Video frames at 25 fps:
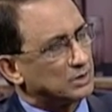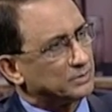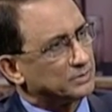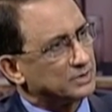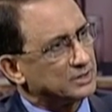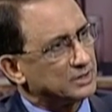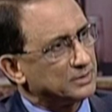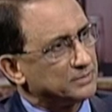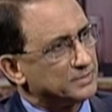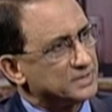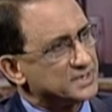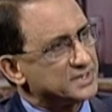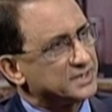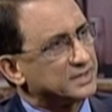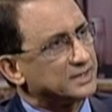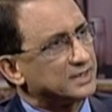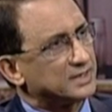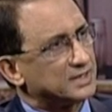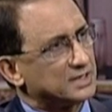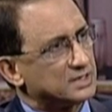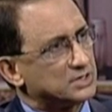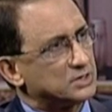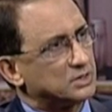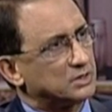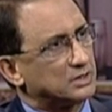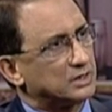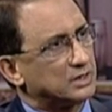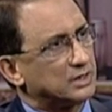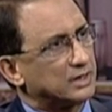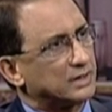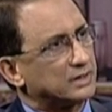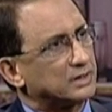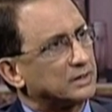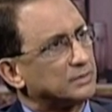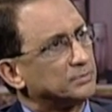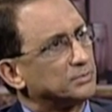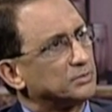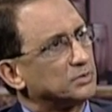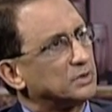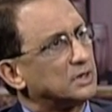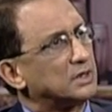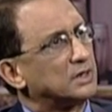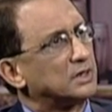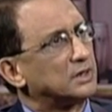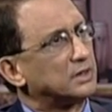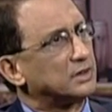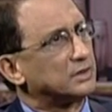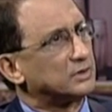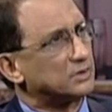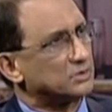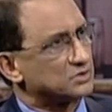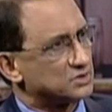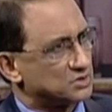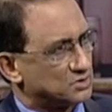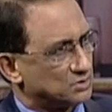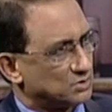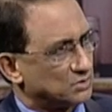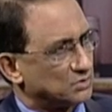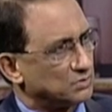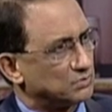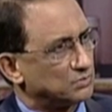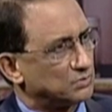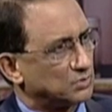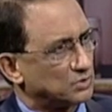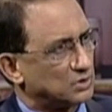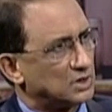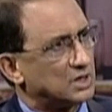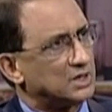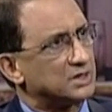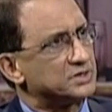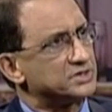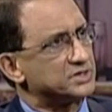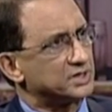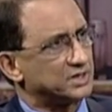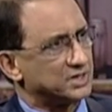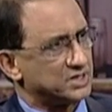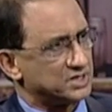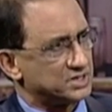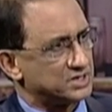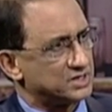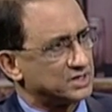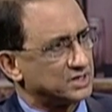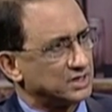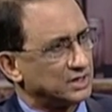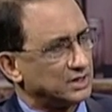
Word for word: আমাদের বেঁচে থাকার জন্য একটা প্রধান অস্ত্র প্রধান জিনিস